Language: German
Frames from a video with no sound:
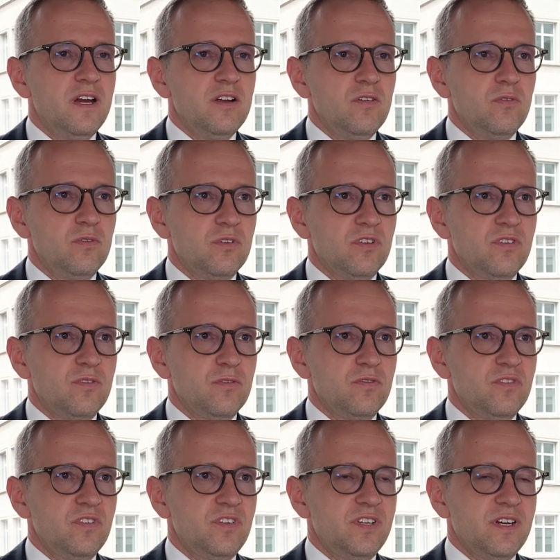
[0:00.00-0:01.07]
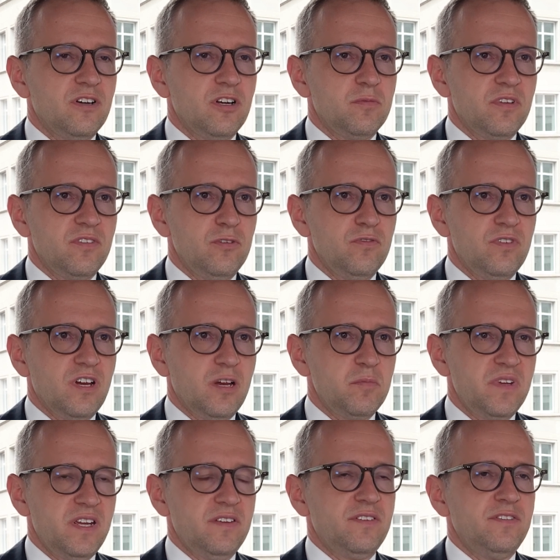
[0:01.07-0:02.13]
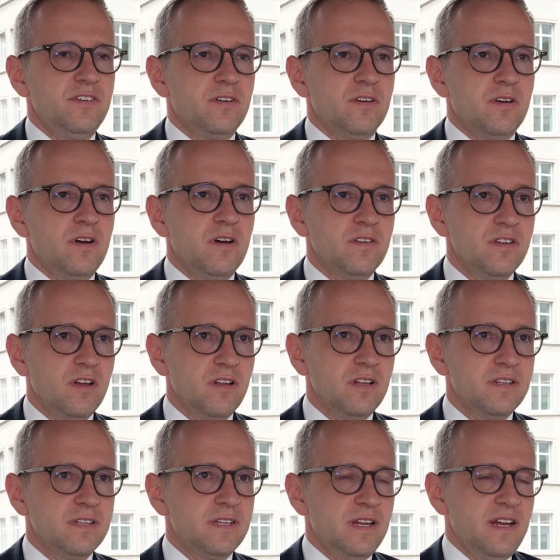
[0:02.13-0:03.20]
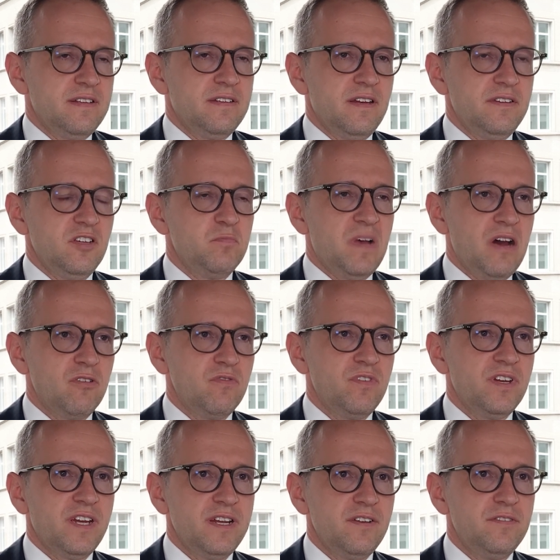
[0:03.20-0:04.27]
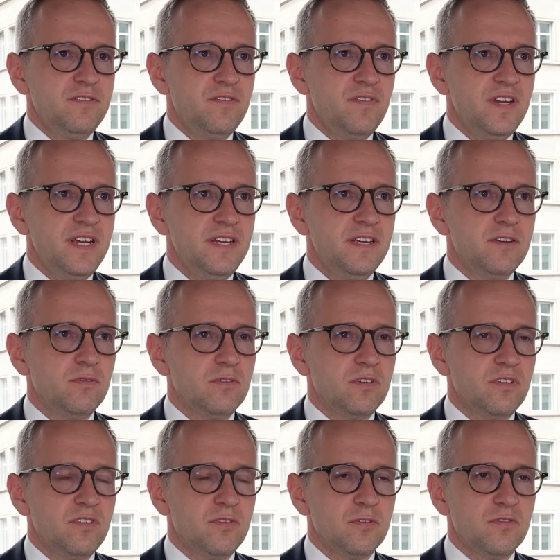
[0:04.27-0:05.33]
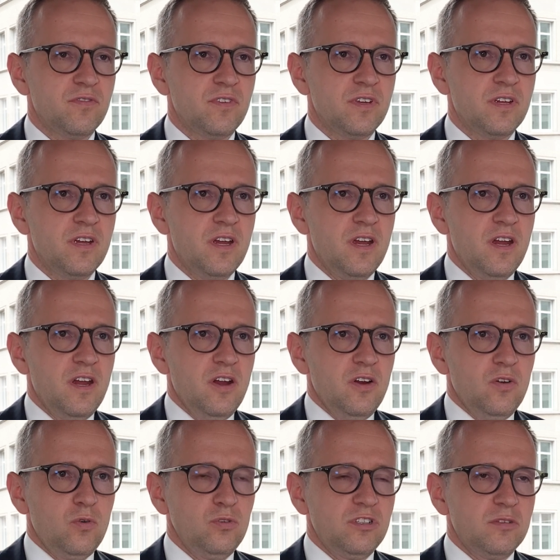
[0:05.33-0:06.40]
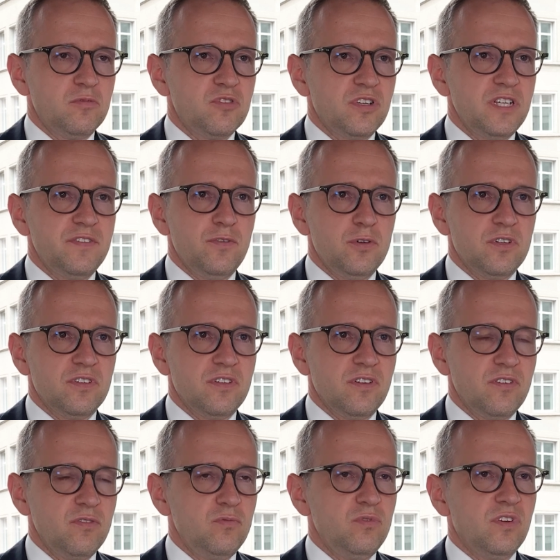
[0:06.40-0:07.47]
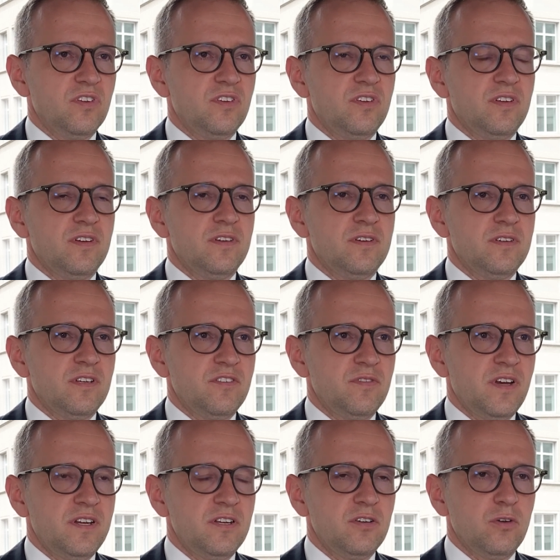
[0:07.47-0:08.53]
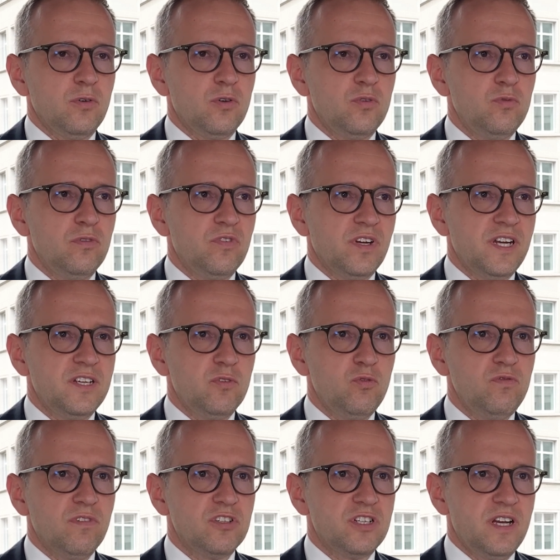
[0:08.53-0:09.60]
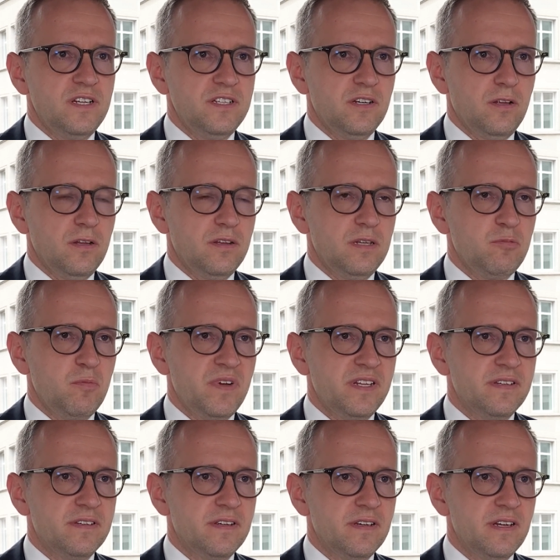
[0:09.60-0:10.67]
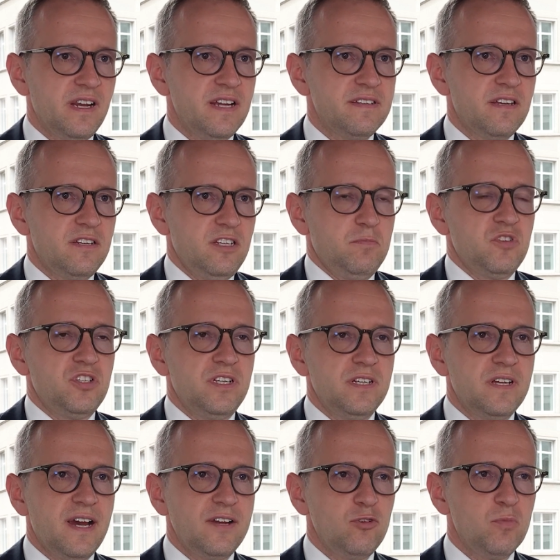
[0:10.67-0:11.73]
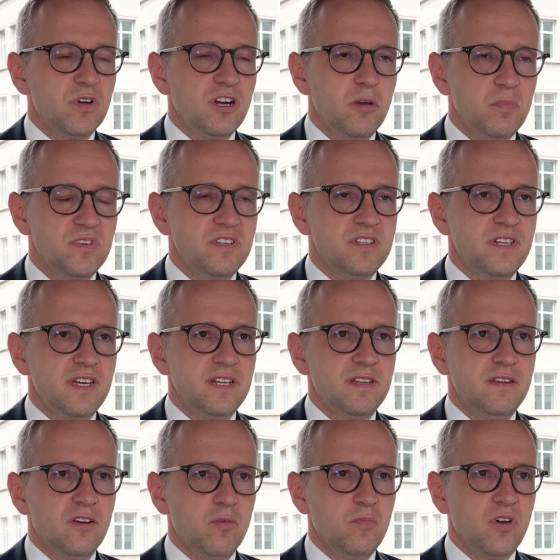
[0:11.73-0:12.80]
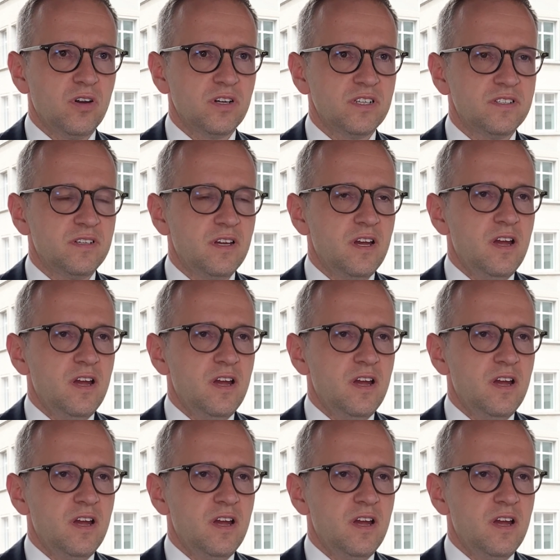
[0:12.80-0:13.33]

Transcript: und das dürfte sich auch, das dürfte auch im nächsten Jahr anhalten. Gleichzeitig bauen wir relativ wenig und das dürfte unter dem Strich führt das dazu, dass, äh, dass wir eine Korrektur für recht unwahrscheinlich halten im Moment. Gleichzeitig bestehen keine Überkapazitäten am Markt